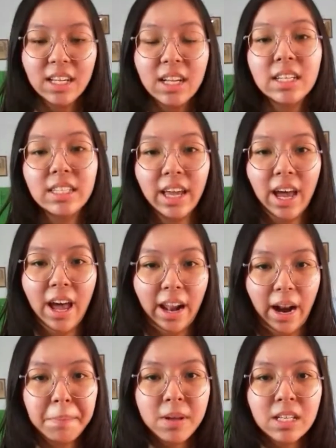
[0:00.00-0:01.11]
saya
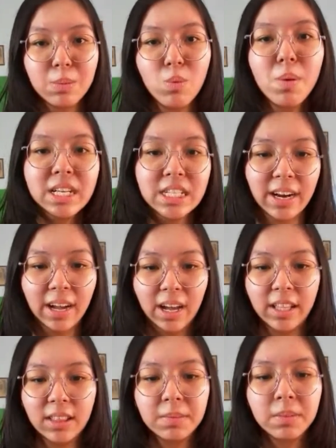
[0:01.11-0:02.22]
harap semua masyarakat,
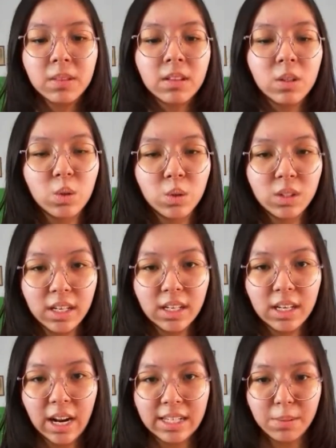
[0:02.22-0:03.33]
khususnya
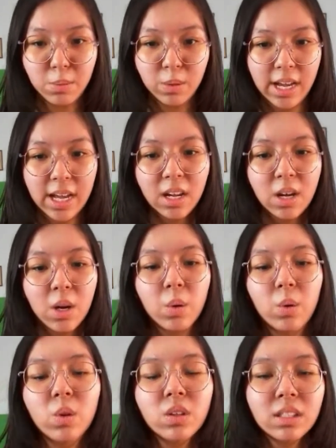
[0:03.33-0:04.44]
generasi muda,
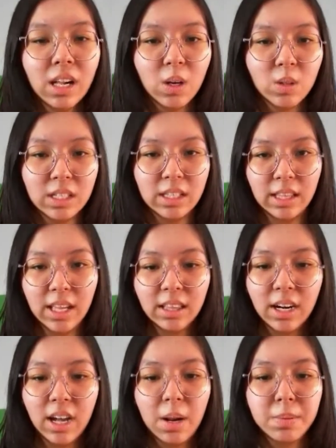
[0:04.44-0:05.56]
untuk selalu cinta
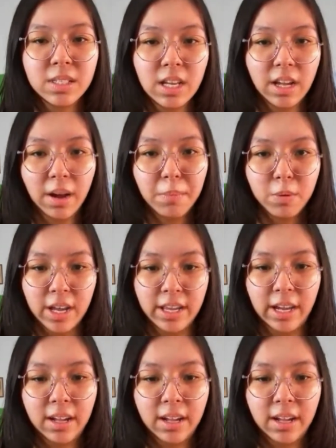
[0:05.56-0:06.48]
terhadap sejarah budaya.